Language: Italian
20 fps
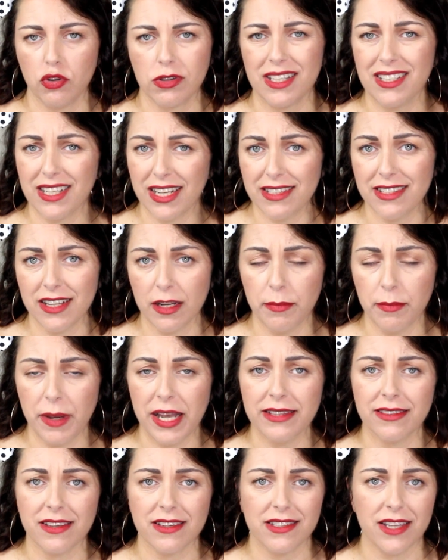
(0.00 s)

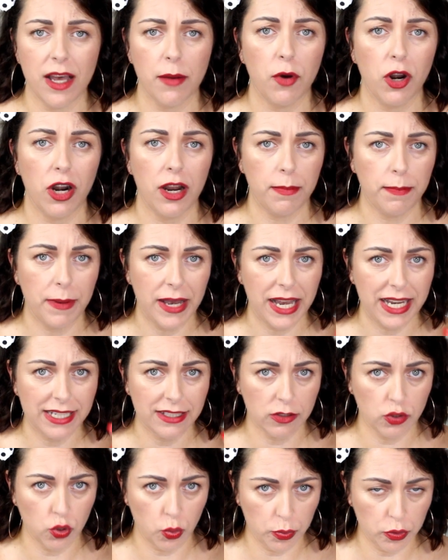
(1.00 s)
tendenzialmente stiamo
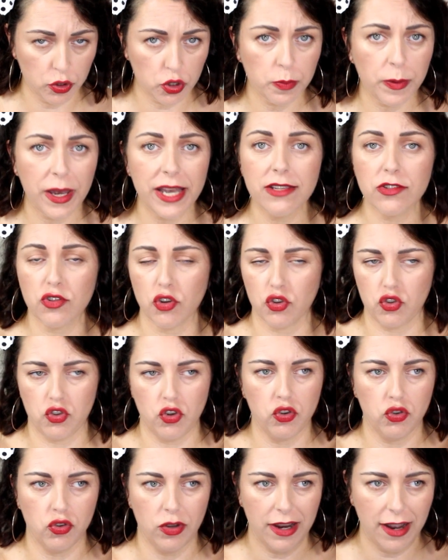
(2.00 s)
all'aperto più spesso,
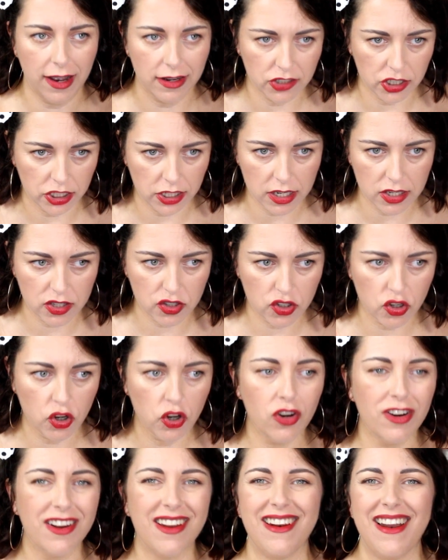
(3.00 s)
sotto i raggi del
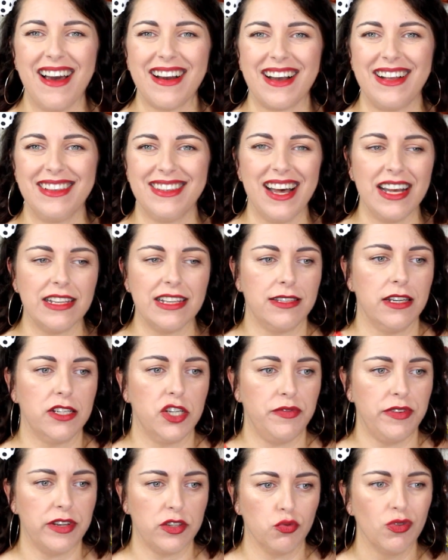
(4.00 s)
sole, la caldazza ci
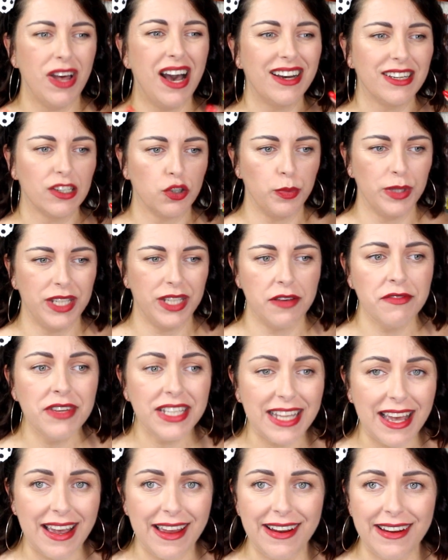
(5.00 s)
fa sudare come dei
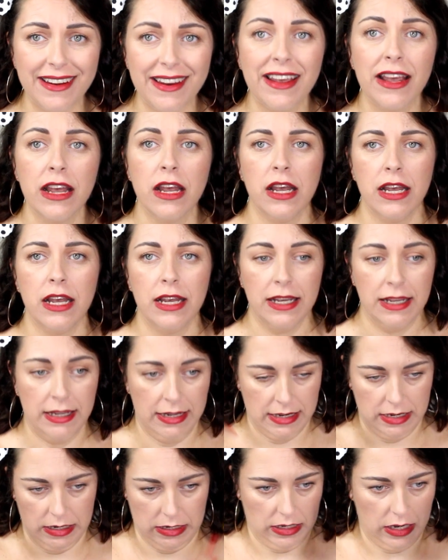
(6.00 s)
vitelli,
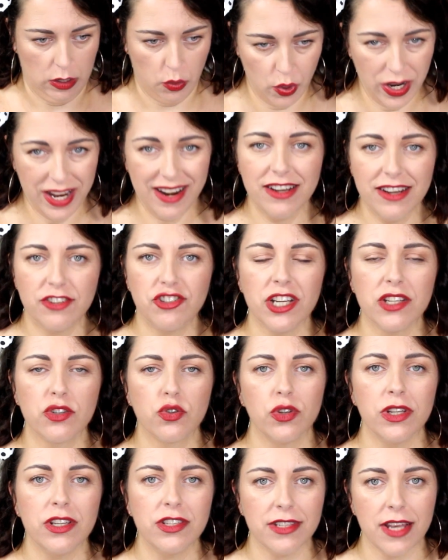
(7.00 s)
da qui l'eccesso
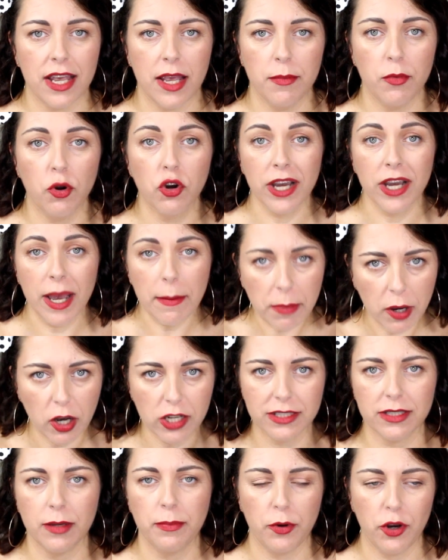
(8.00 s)
di sebo che
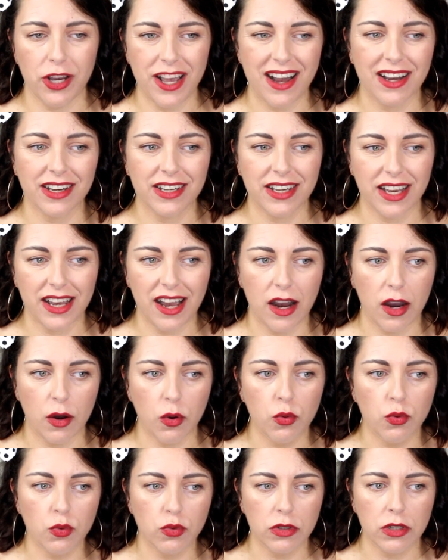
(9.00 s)
porta poi anche a
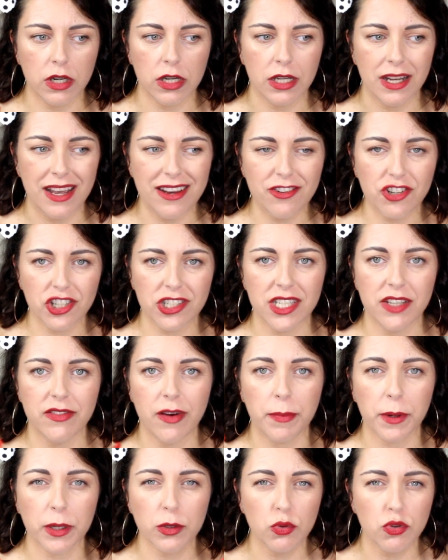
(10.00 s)
un'eccessiva
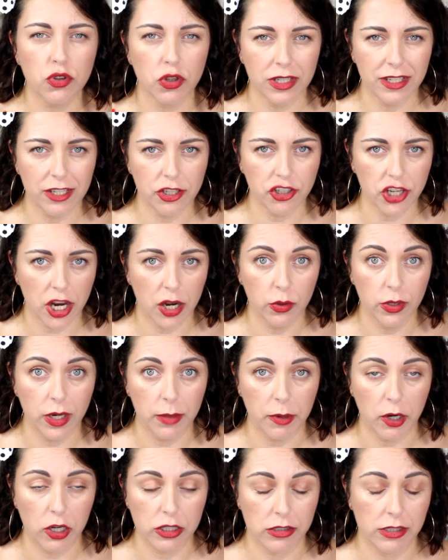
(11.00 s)
produzione di cellule
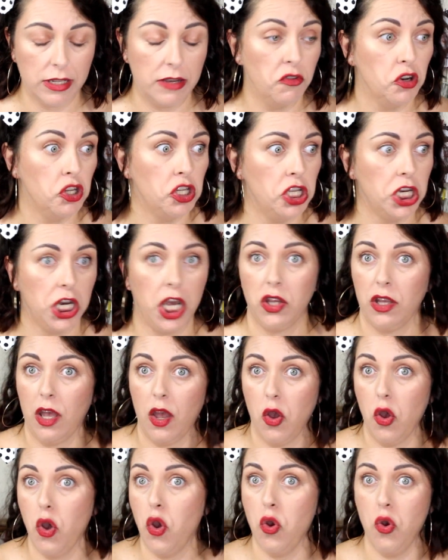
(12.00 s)
morte. Voi direte,
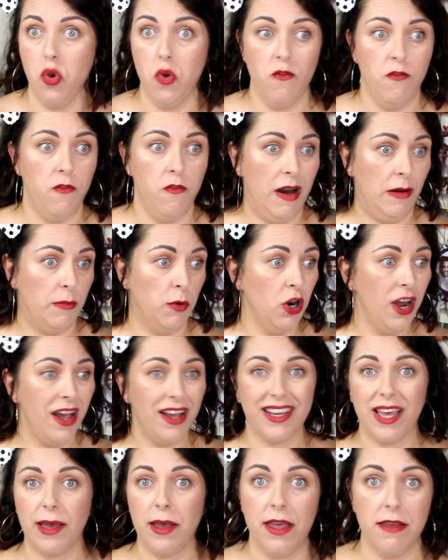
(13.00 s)
eh, vamo
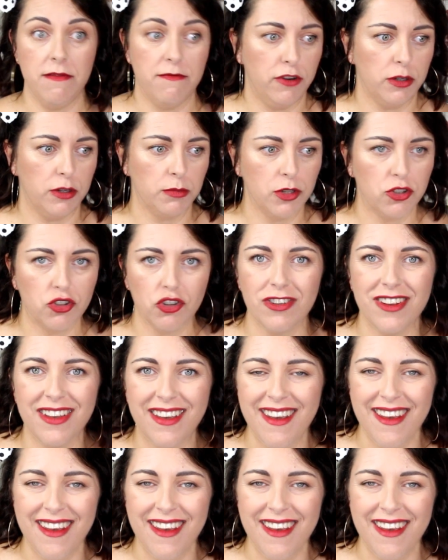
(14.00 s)
che informazioni